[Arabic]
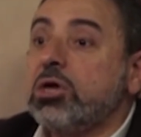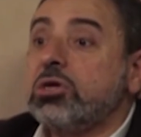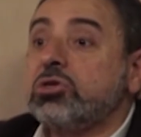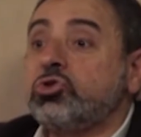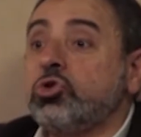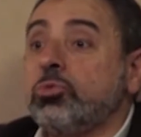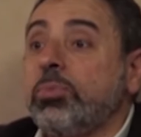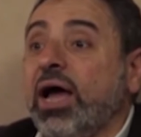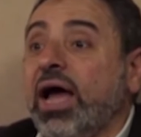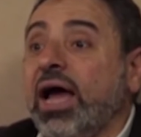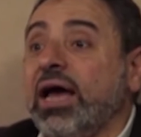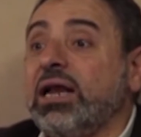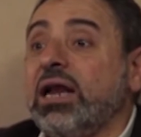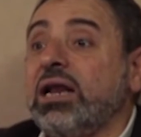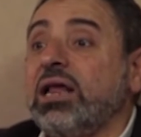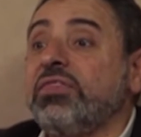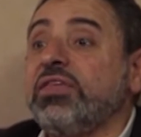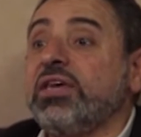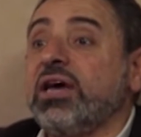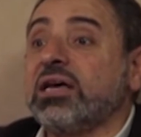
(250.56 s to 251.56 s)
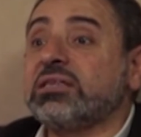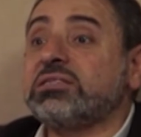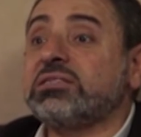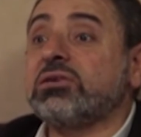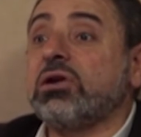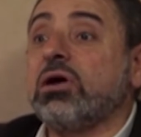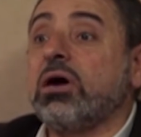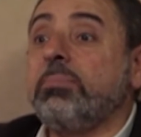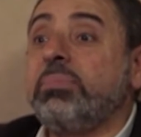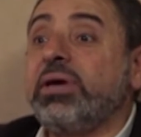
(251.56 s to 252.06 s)
سبحان الذي
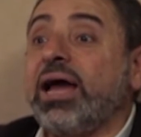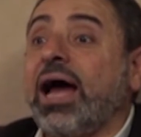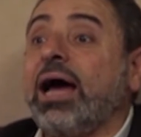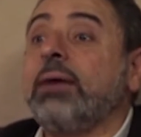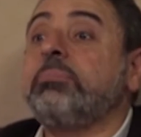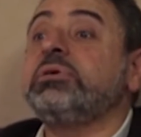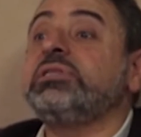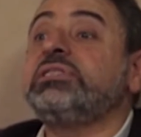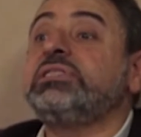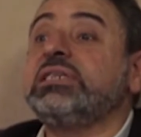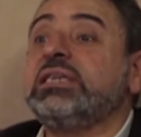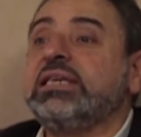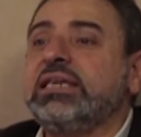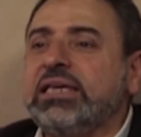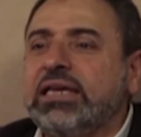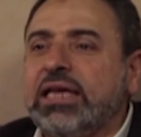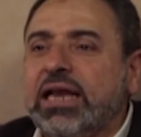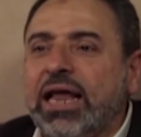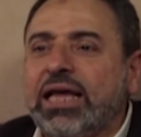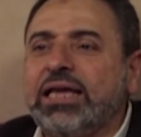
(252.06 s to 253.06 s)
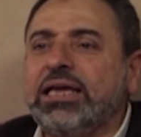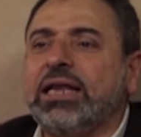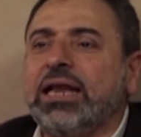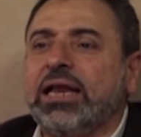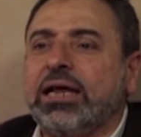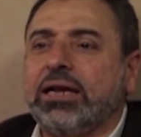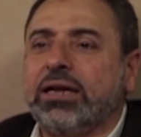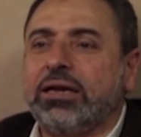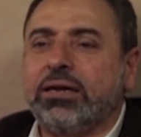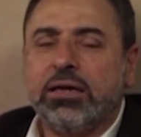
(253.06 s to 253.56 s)
أسرى بعبده
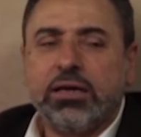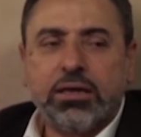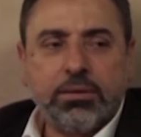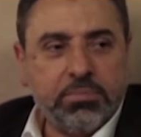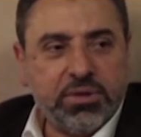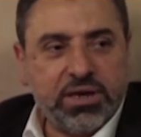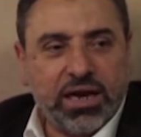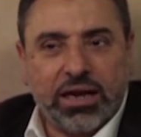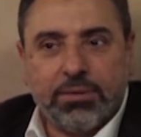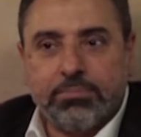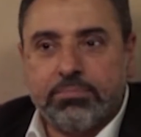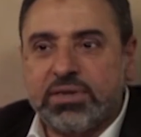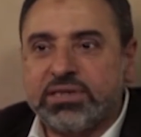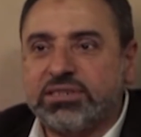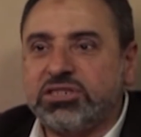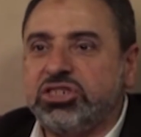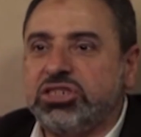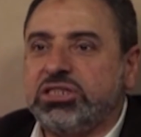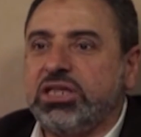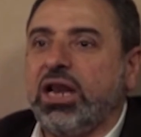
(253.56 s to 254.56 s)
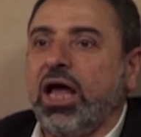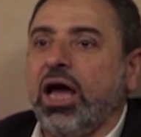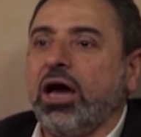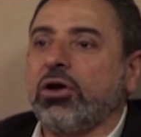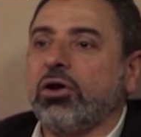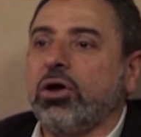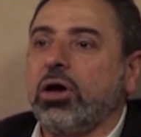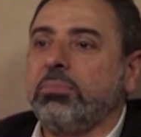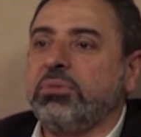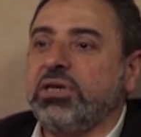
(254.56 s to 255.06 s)
ليلا من المسجد
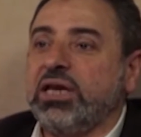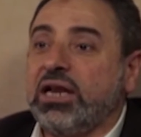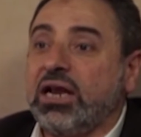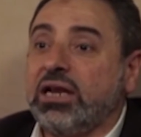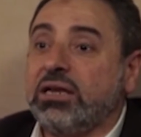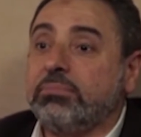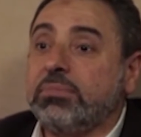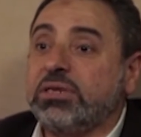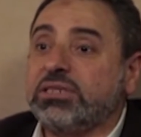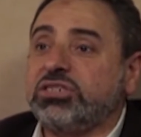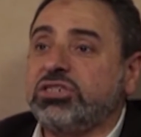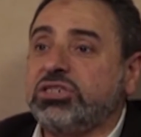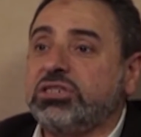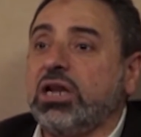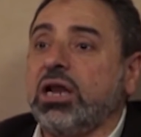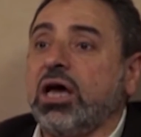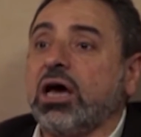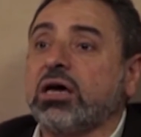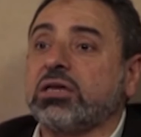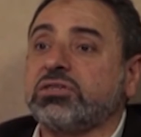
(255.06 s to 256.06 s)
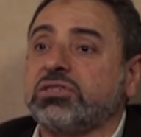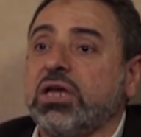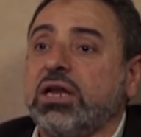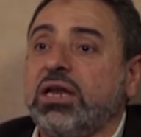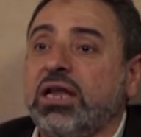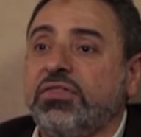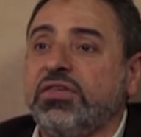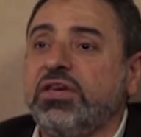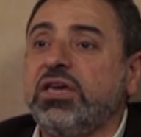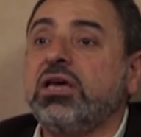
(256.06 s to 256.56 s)
الحرام إلى المسجد الأقصى
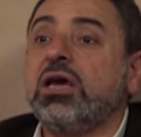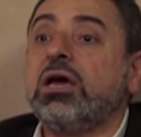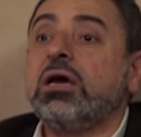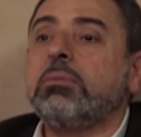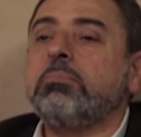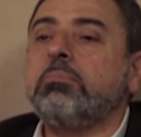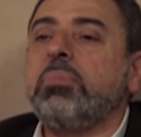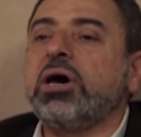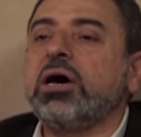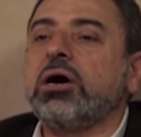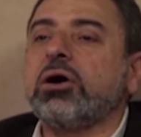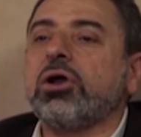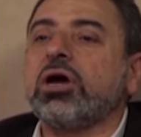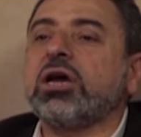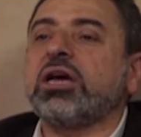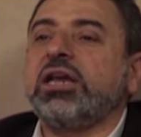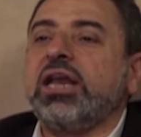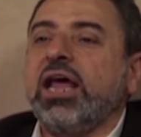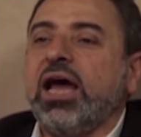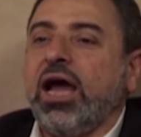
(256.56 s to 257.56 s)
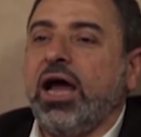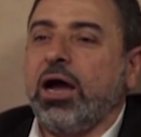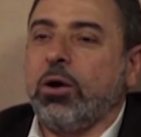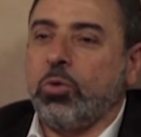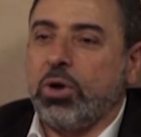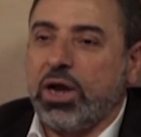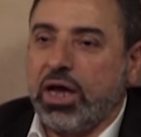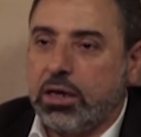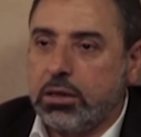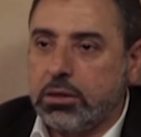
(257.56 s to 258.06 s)
الذي باركنا
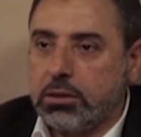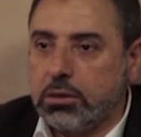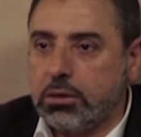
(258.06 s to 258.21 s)
حوله